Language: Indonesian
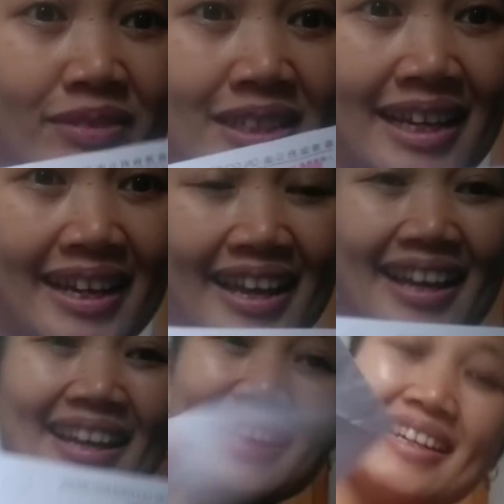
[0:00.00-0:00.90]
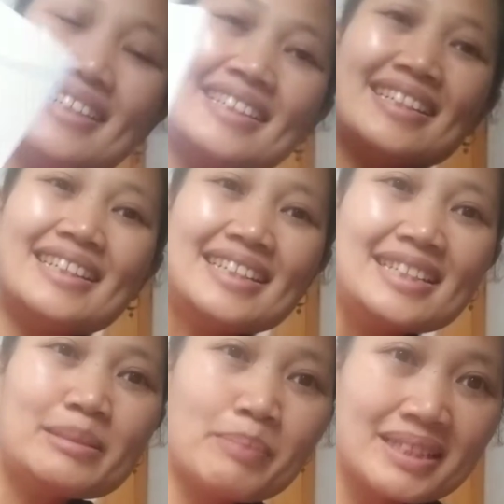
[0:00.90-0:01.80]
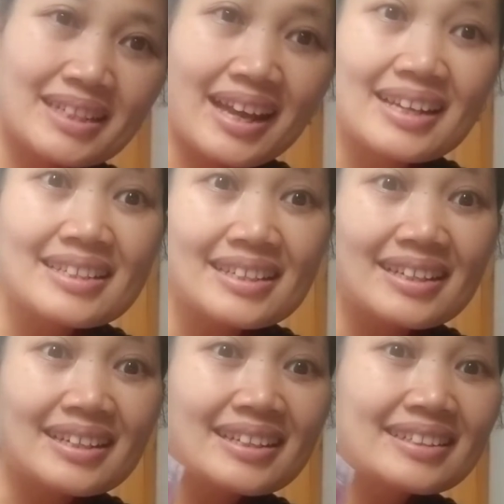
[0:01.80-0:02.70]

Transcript: visa ya. Ini cepat sekali ya.